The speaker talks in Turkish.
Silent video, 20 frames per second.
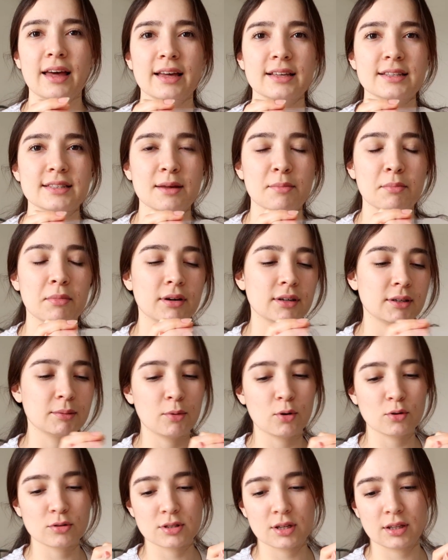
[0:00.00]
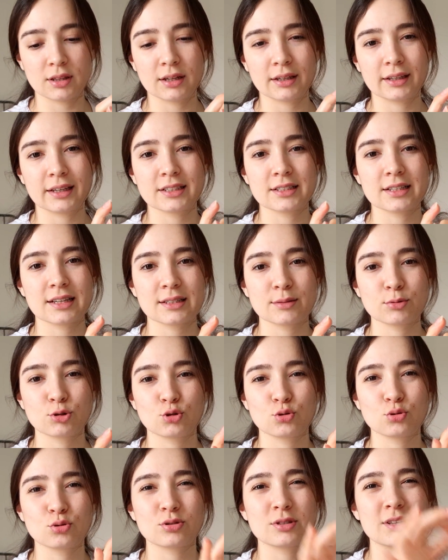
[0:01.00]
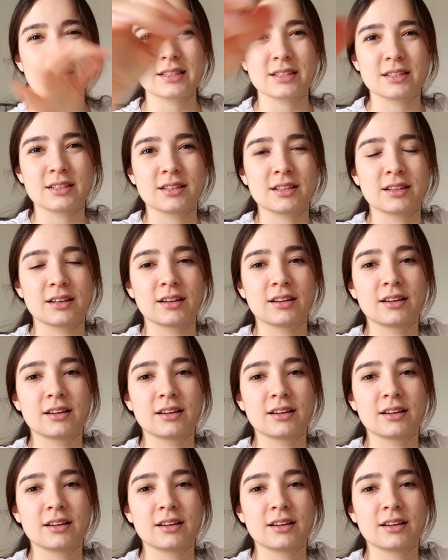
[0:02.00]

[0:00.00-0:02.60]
ASMR'ım e, olsa da keşke şu sesini